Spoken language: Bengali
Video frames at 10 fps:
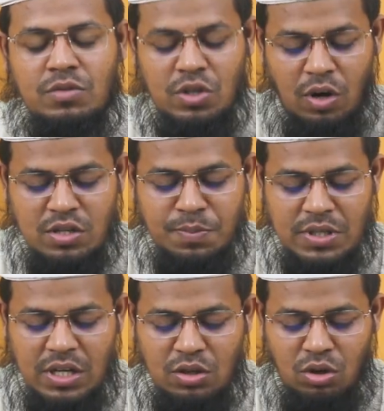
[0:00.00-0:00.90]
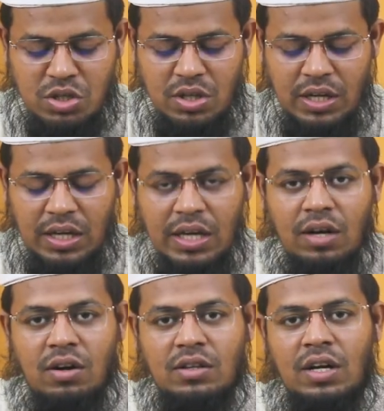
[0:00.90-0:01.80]
জিলহজ মাসের দশ তারিখে
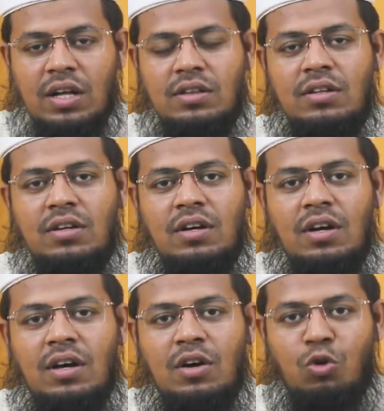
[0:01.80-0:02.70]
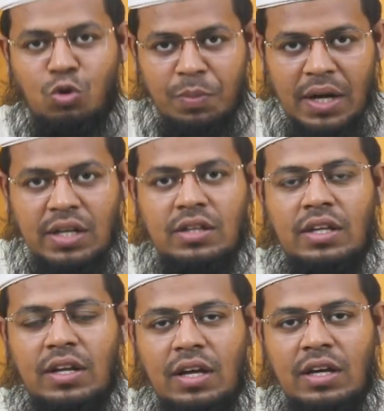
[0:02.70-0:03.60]
অর্থাৎ কুরবানির
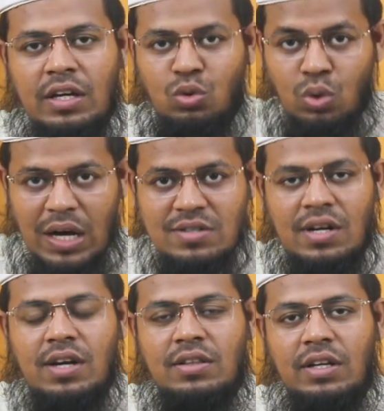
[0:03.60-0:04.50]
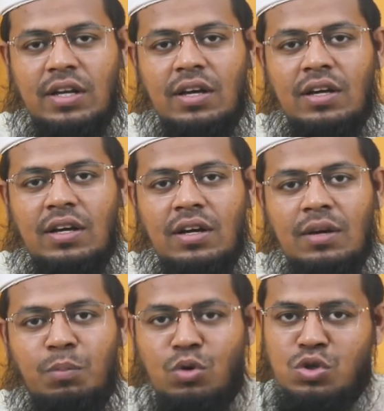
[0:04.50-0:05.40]
দিনে ঈদ উল আজহার দিনে
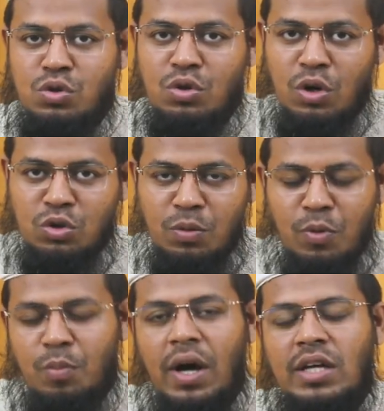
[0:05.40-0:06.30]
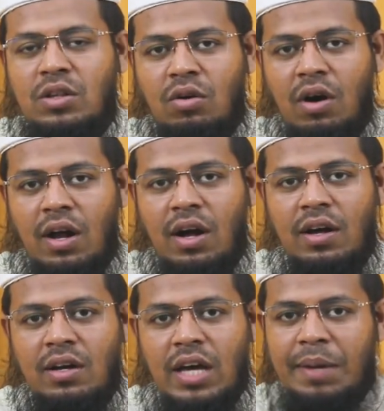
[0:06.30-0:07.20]
পশুর রক্ত প্রবাহিত করা
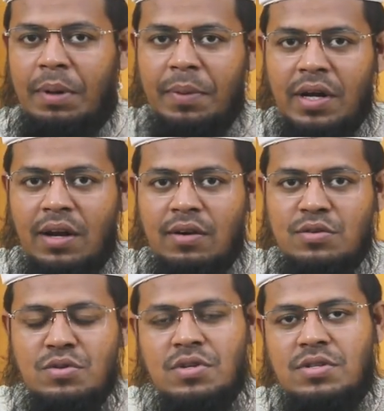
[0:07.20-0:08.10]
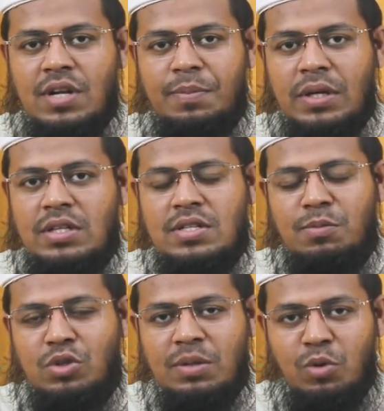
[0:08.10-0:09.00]
এ ব্যাপারে আল্লাহ রসুল সাল্লাম
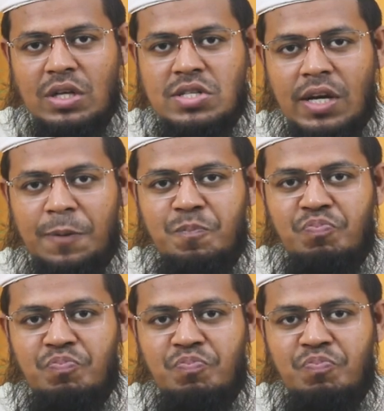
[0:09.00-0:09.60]
হাদিসের মধ্যে বলেছেন